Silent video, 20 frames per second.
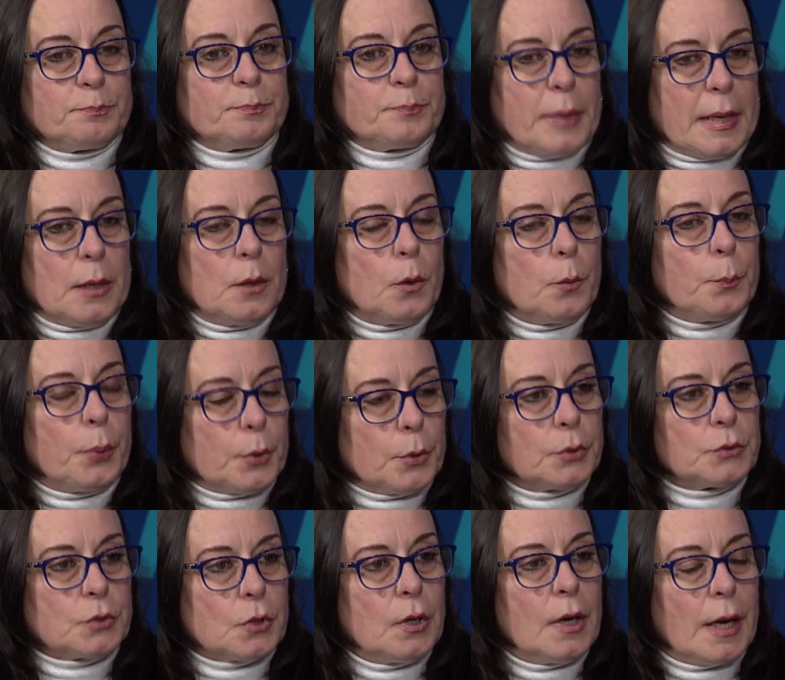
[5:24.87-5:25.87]
pero por
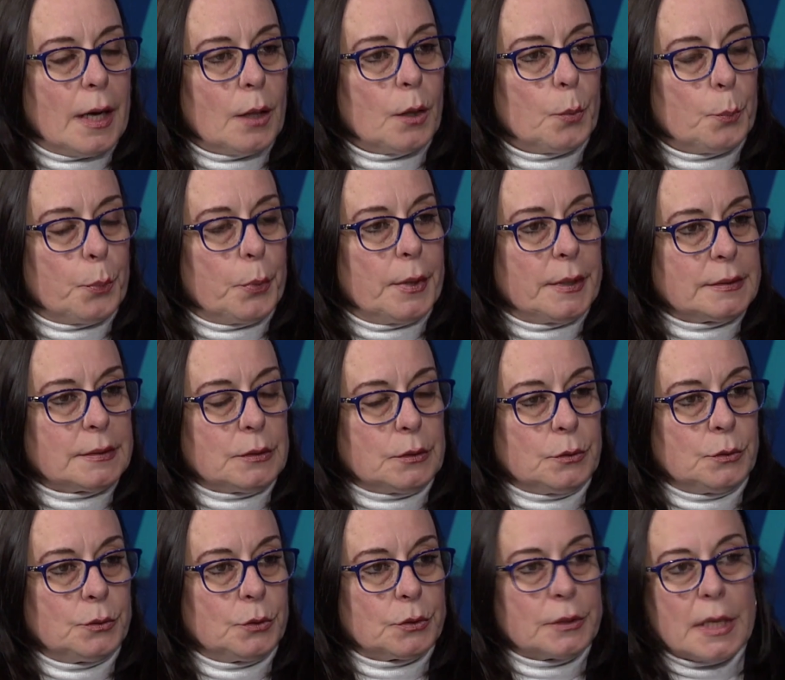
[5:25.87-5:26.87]
otro lado, pues
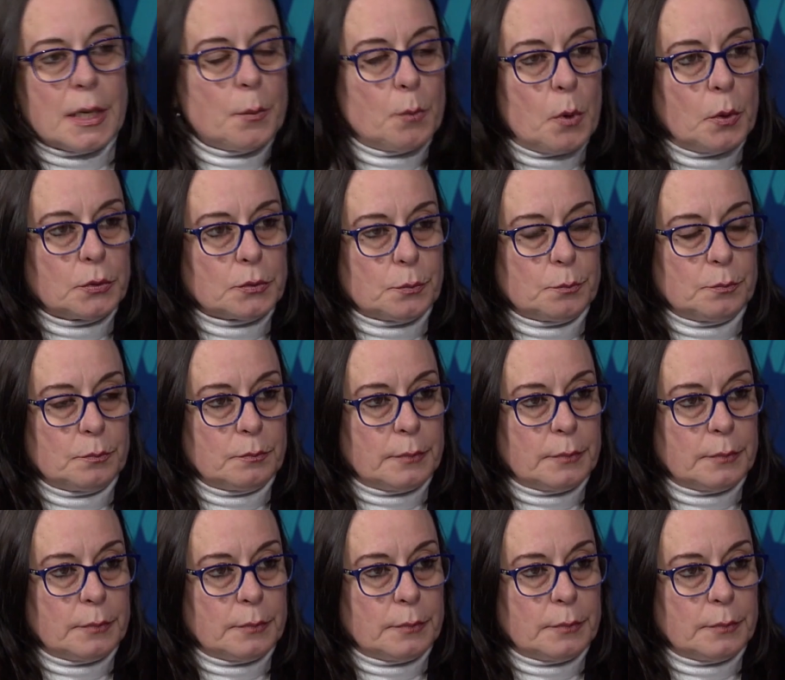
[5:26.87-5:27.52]
no tenemos